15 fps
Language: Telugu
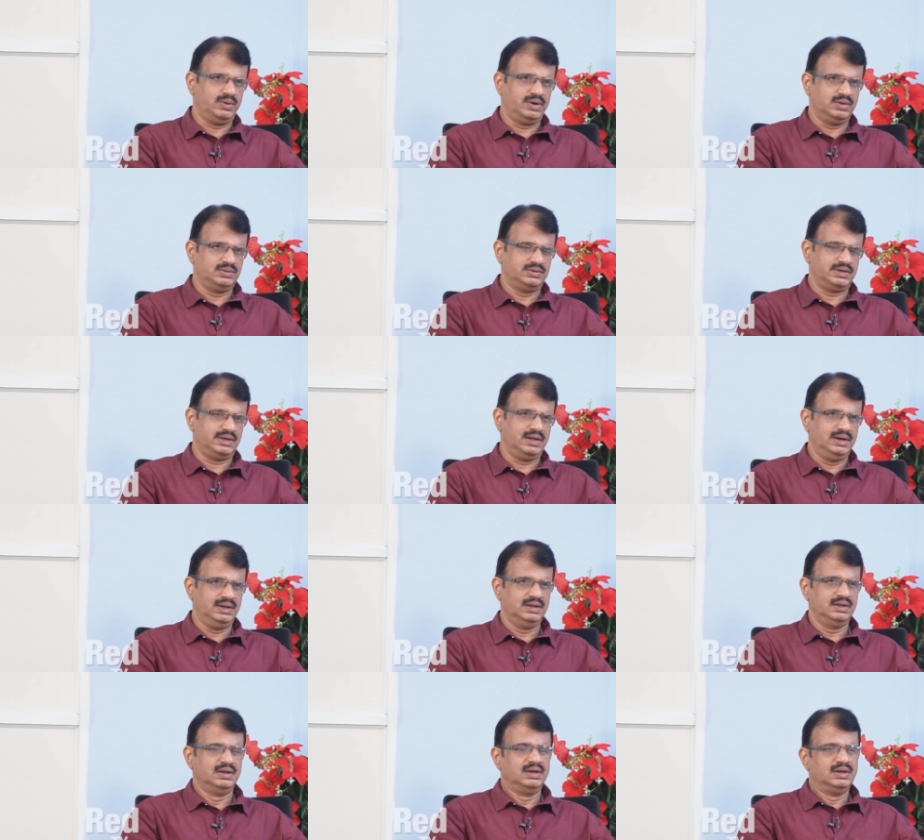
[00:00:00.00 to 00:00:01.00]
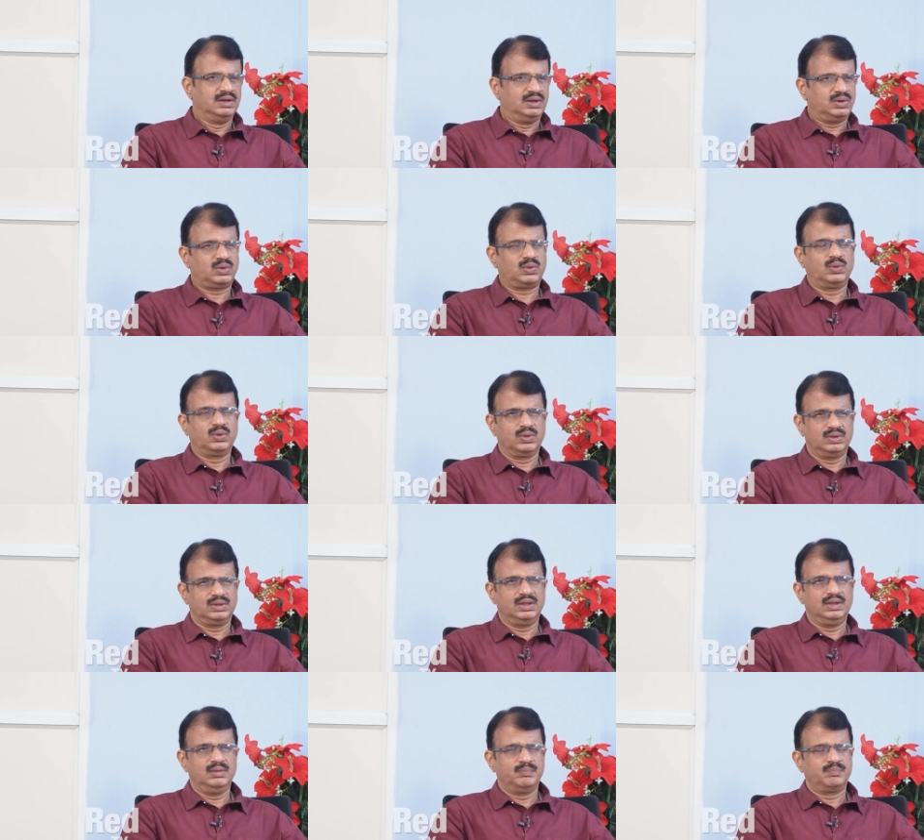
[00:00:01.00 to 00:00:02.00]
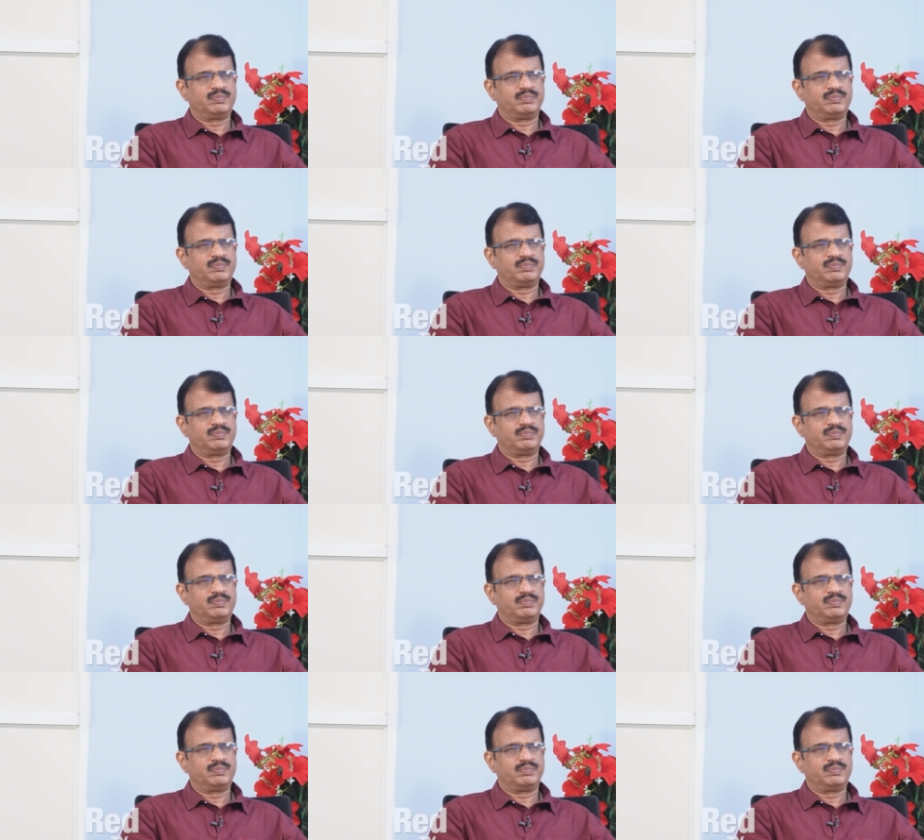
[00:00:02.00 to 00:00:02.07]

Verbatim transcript: వీడియో చేయాలి రెండోది